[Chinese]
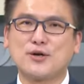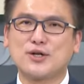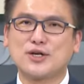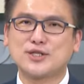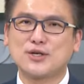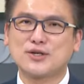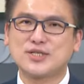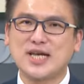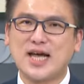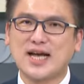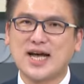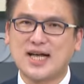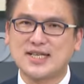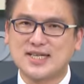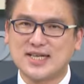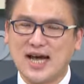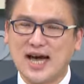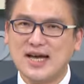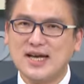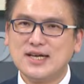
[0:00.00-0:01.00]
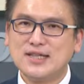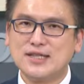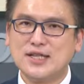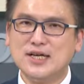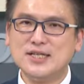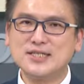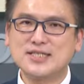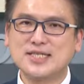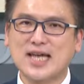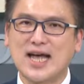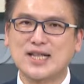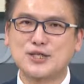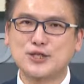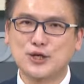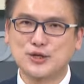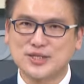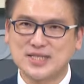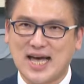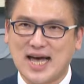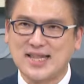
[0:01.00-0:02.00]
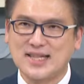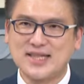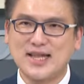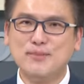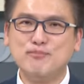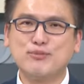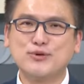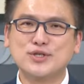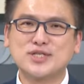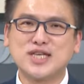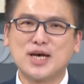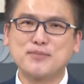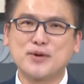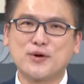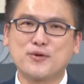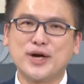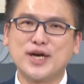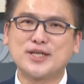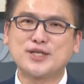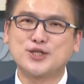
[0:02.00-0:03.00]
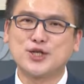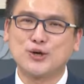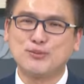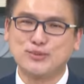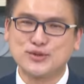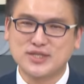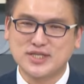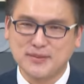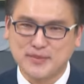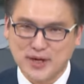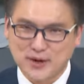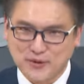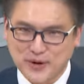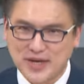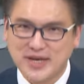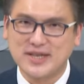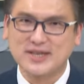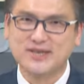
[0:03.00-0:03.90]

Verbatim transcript: 的时候，现在看起来能闪就闪，能不正面回应就不正面回应。